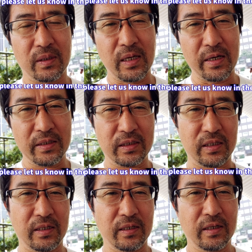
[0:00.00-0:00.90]
第
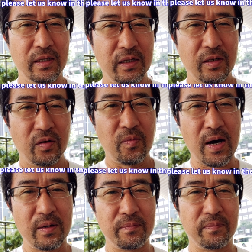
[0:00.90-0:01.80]
1
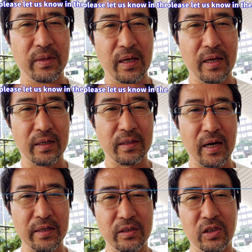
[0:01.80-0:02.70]
は、えー、
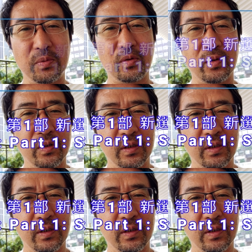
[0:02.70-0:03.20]
第1部「